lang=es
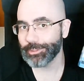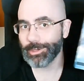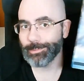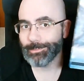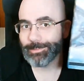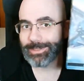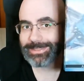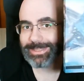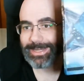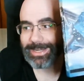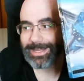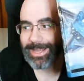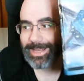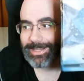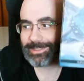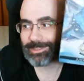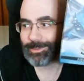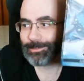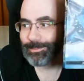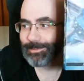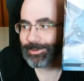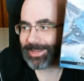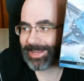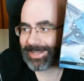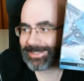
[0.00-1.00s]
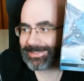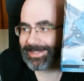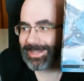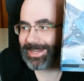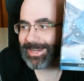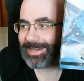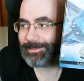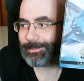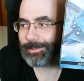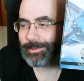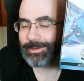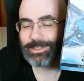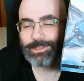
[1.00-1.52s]
como es el caso, porque este
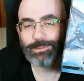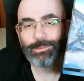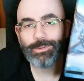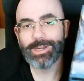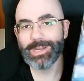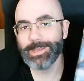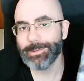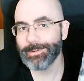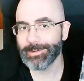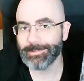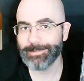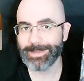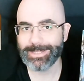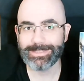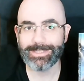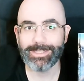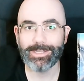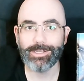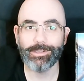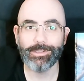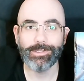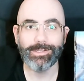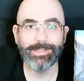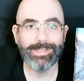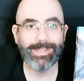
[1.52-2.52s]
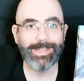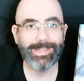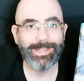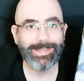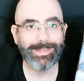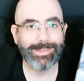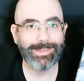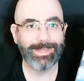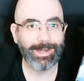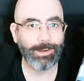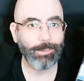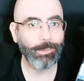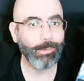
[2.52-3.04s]
libro es un libro básico
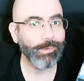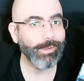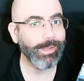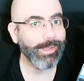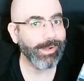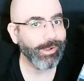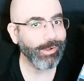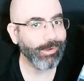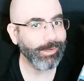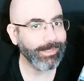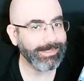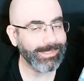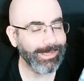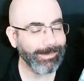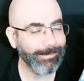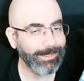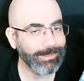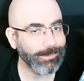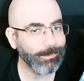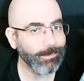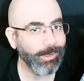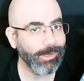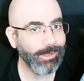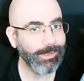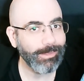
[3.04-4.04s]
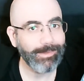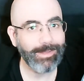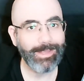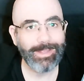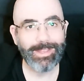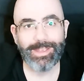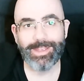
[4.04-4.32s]
del juego de rol Savage Wall,